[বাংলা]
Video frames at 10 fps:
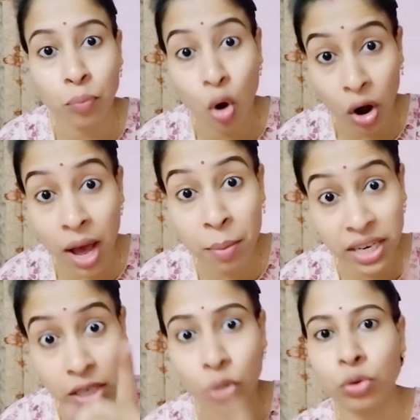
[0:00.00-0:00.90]
ভরা
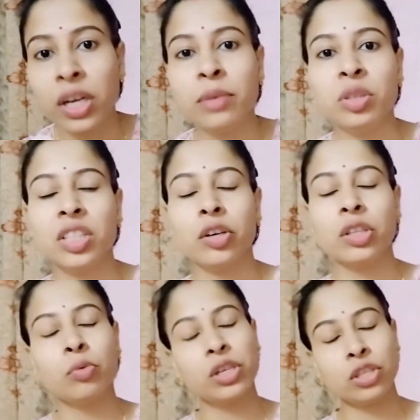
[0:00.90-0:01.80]
মাসে কতখানি মিথ্যে
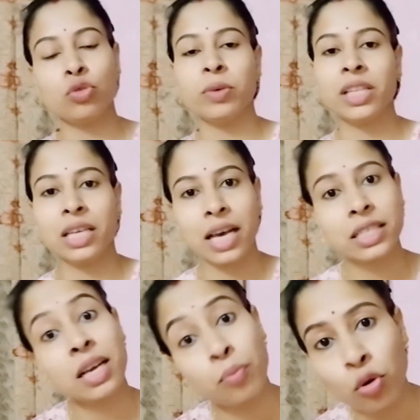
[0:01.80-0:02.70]
কথা বলেছে তোমাদেরকে
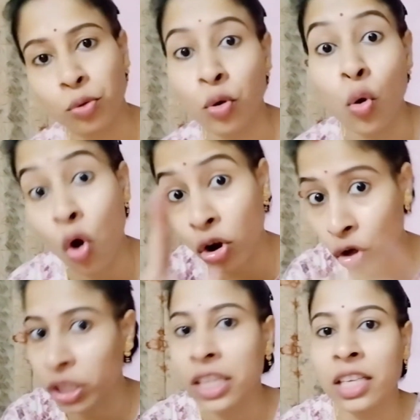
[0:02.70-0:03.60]
আজকে বলবো ওর
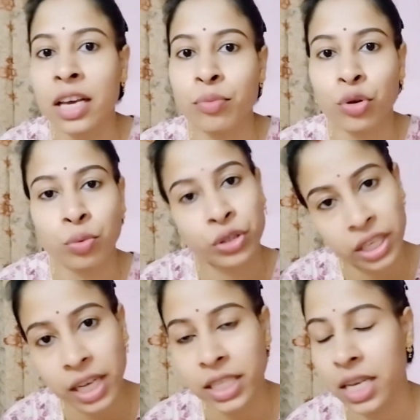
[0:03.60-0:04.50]
কথা দিয়েই বলবো
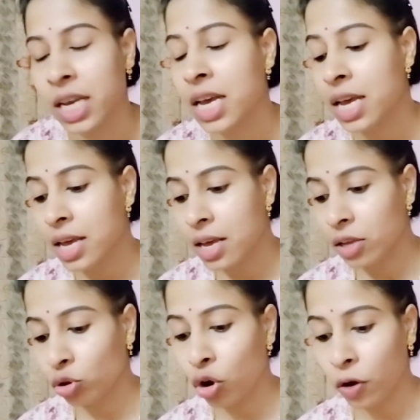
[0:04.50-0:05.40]
ঠিক আছে
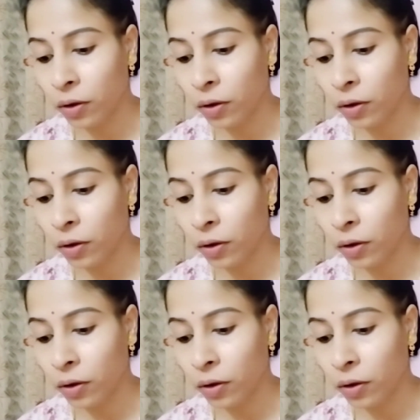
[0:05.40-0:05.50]
তো